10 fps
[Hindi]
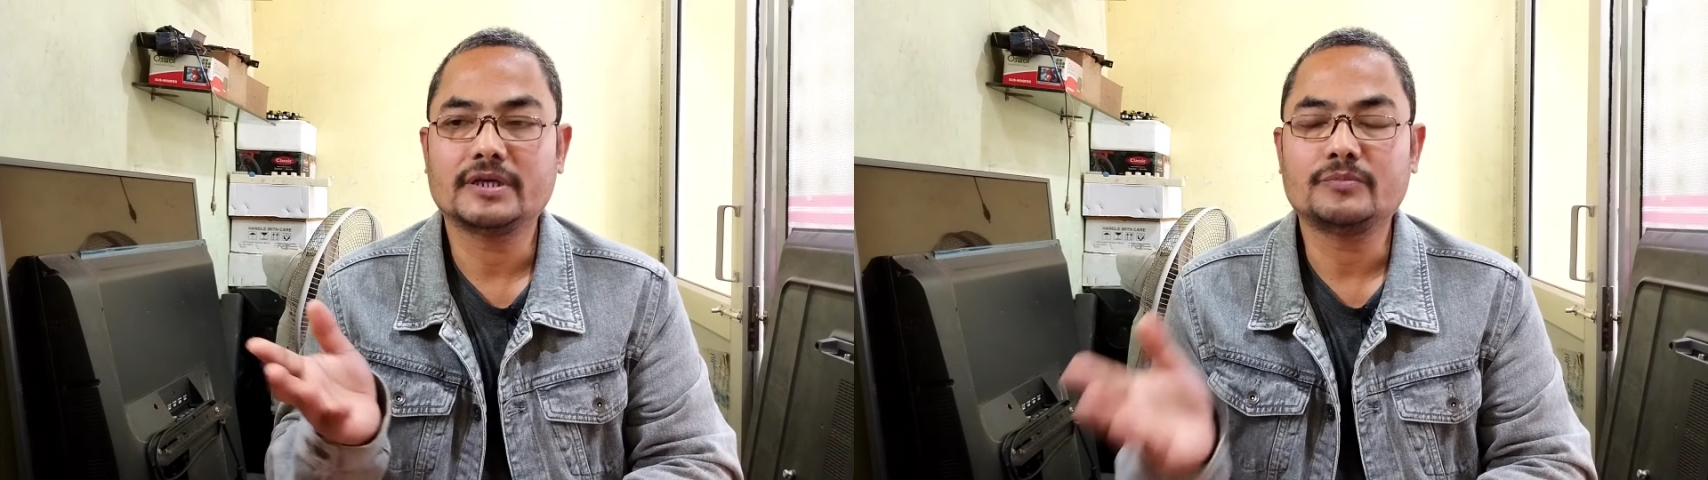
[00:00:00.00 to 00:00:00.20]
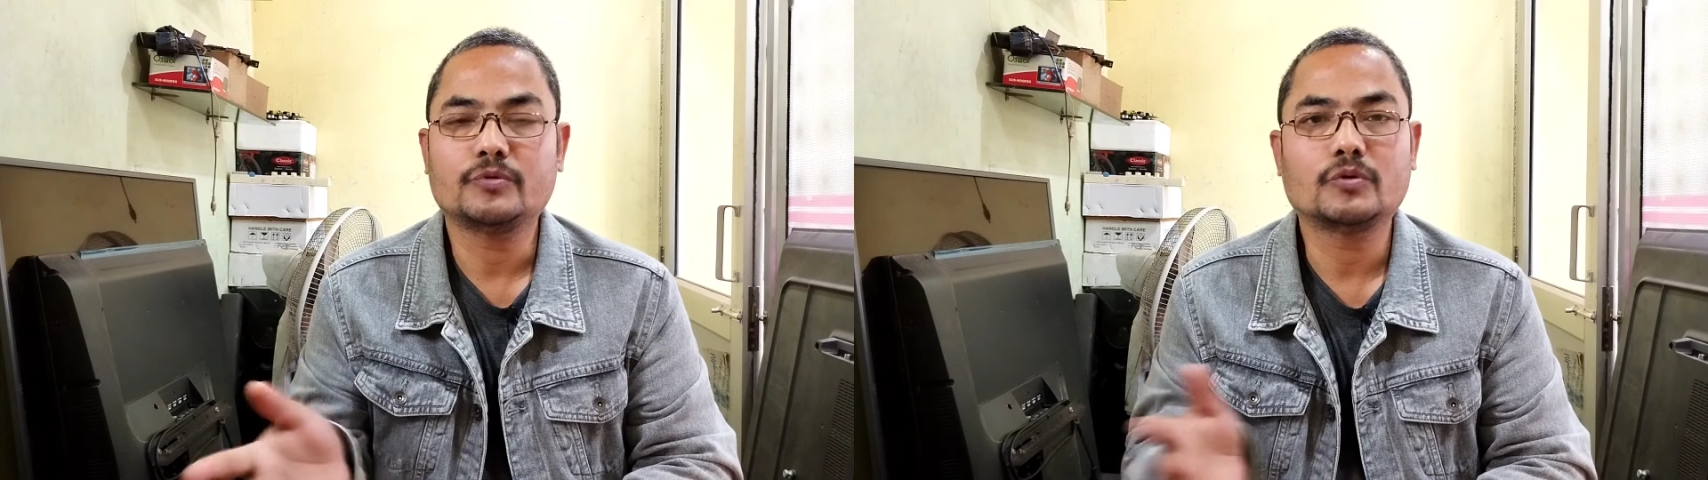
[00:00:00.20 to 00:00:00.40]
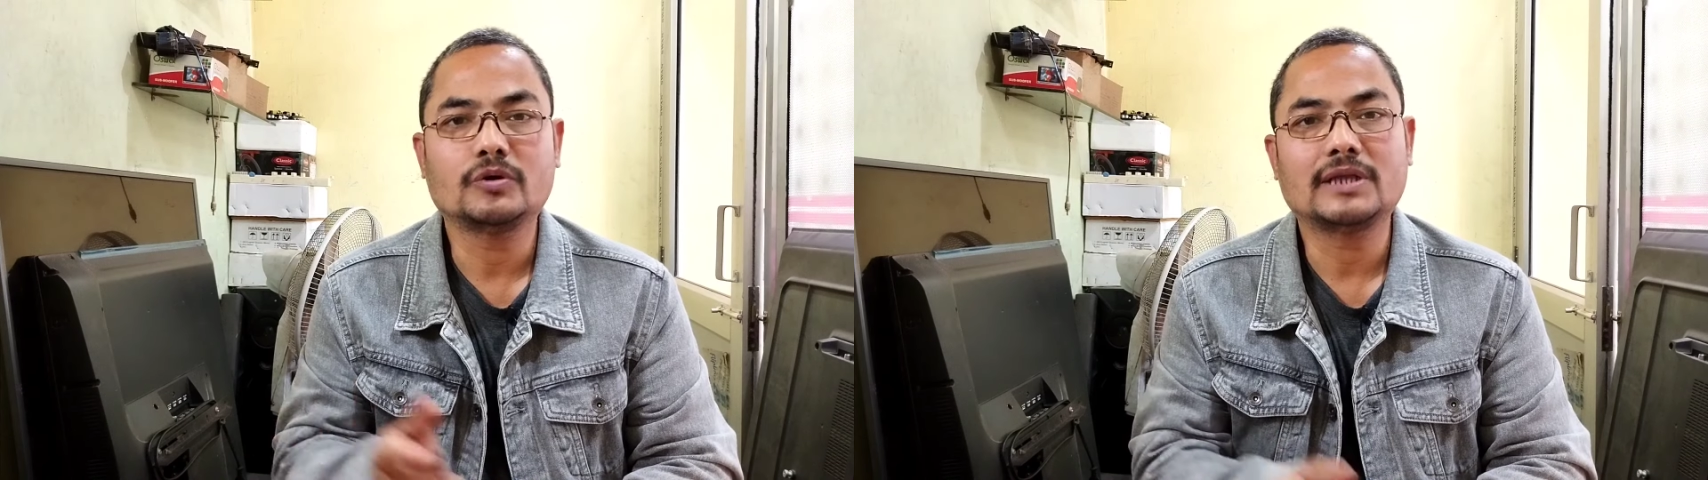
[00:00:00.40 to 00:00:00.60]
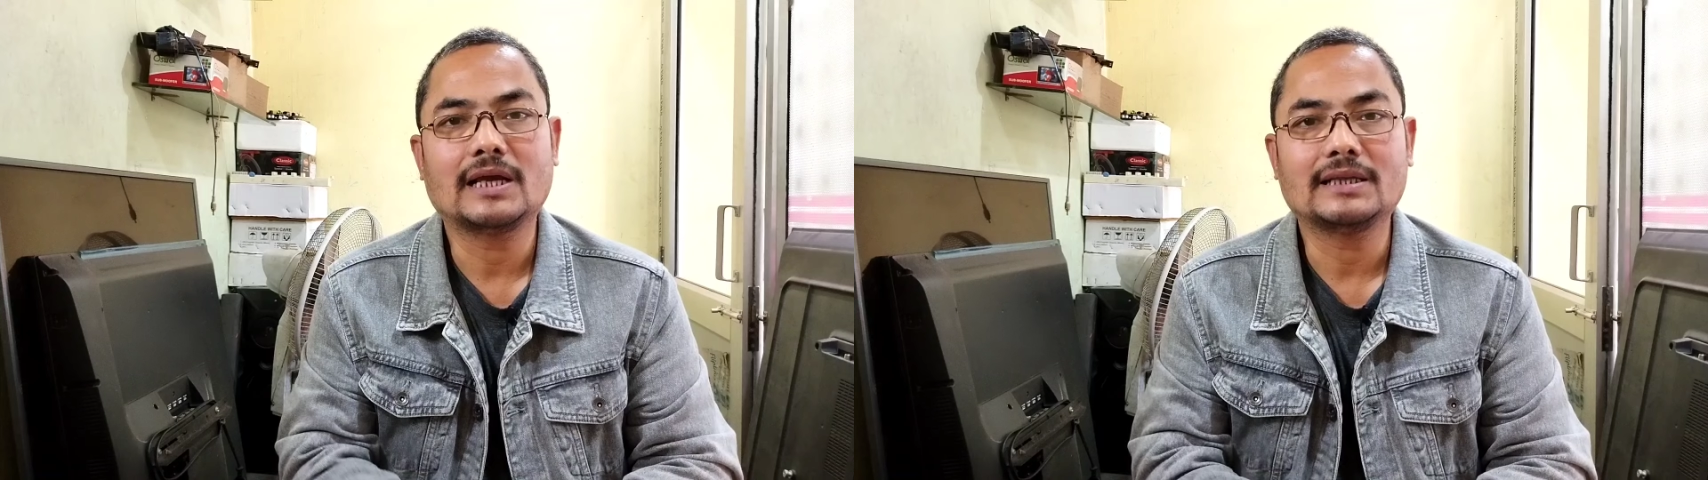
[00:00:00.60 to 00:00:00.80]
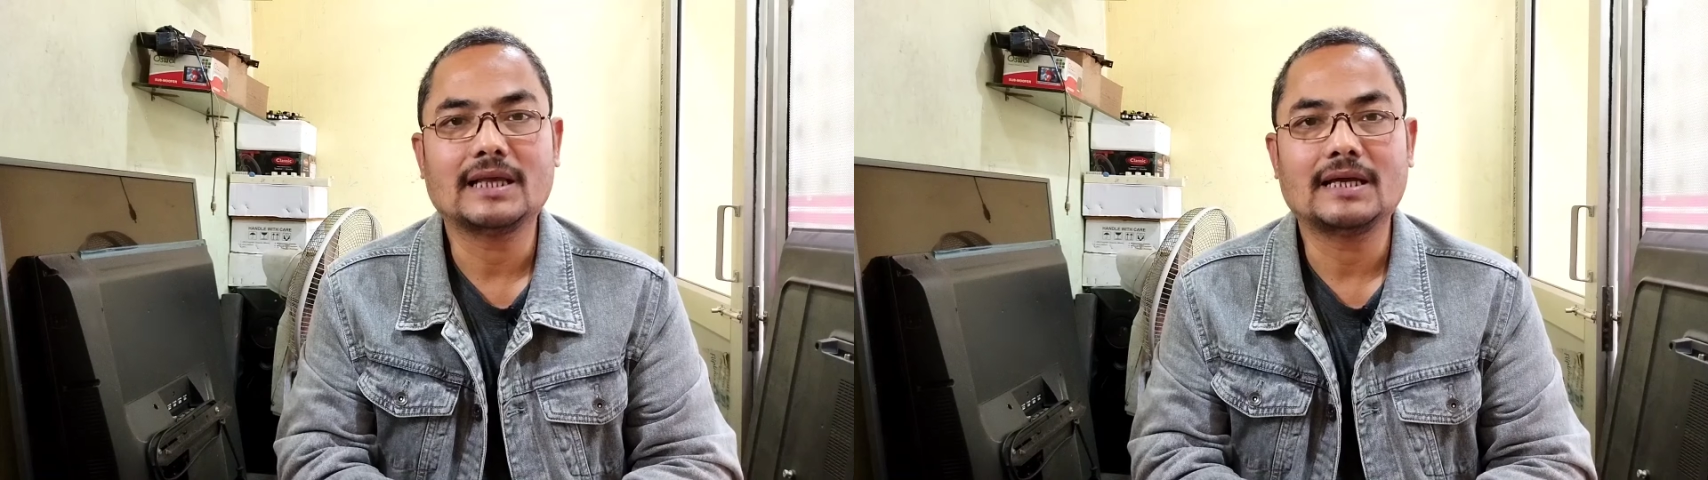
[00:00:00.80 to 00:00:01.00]
इनपुट होता
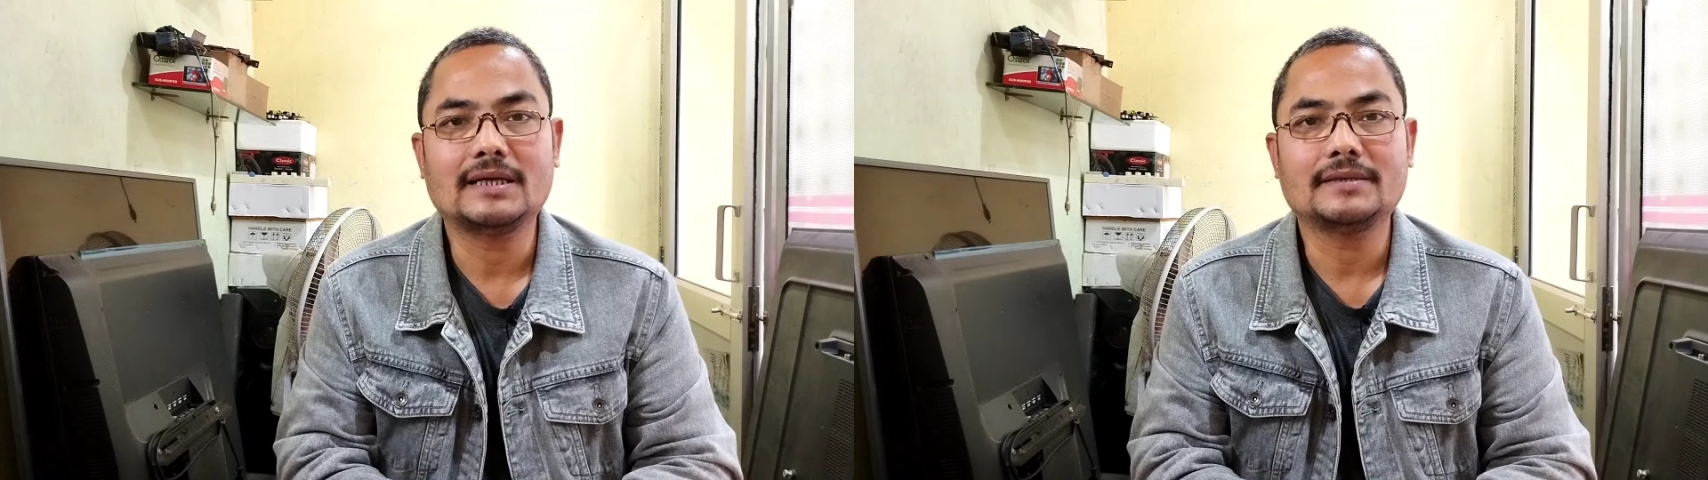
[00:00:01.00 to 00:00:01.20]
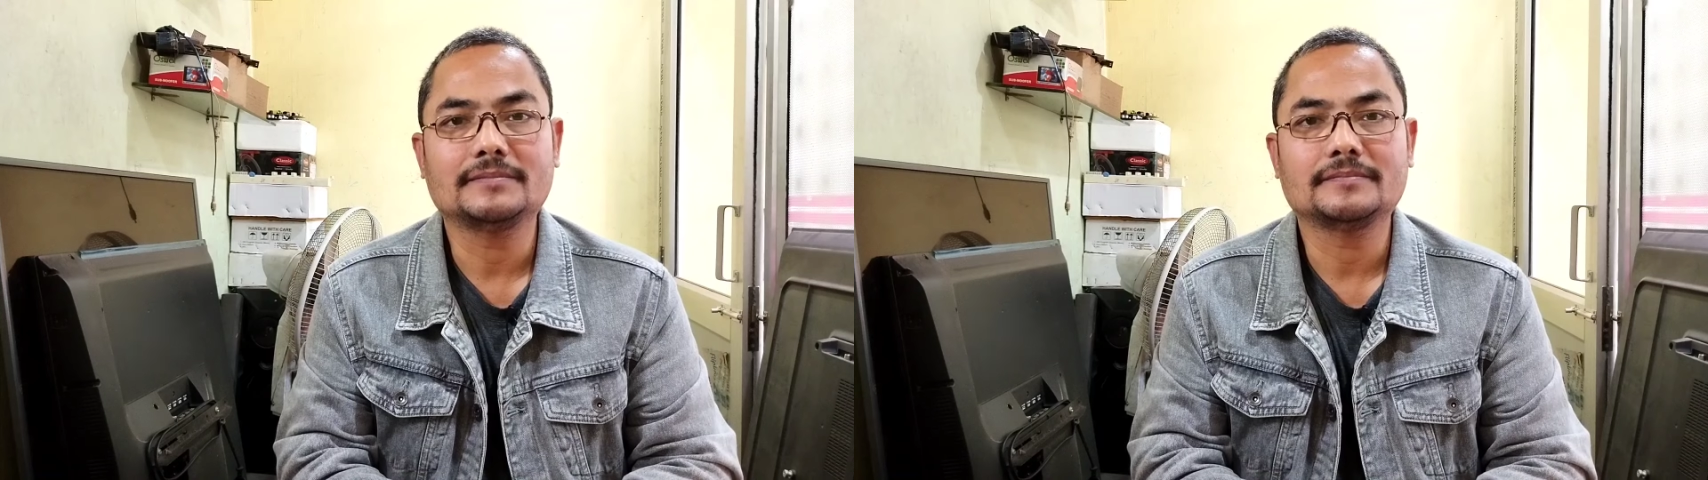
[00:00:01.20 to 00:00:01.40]
रहता है